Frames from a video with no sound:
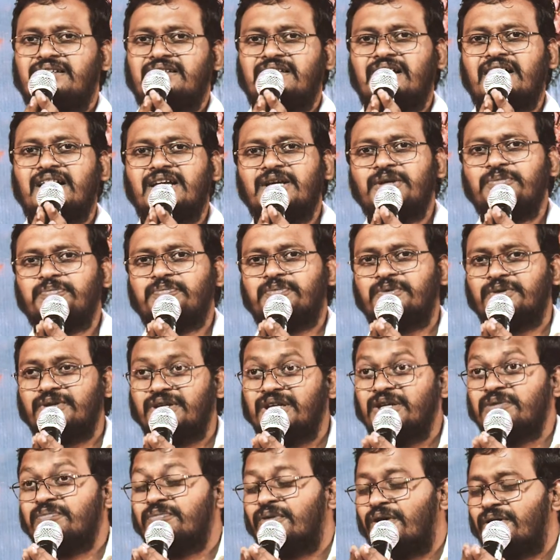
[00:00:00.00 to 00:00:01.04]
తగ్గింపు
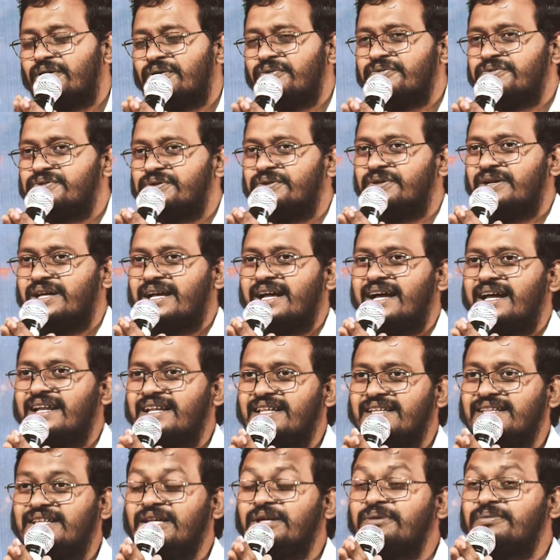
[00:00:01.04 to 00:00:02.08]
నీ ముఖం
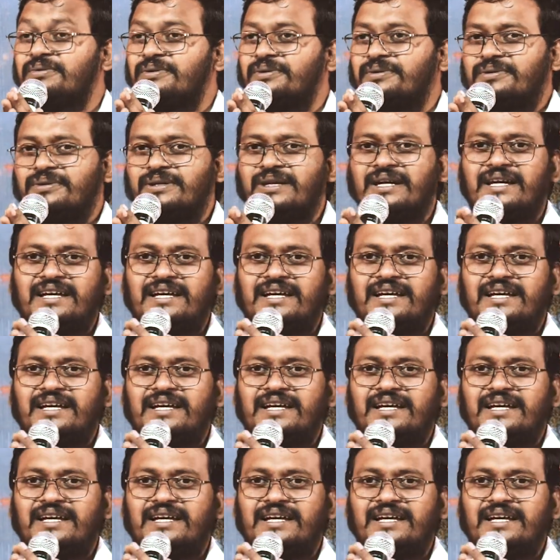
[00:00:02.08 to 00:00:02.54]
చూడగానే దేవుడు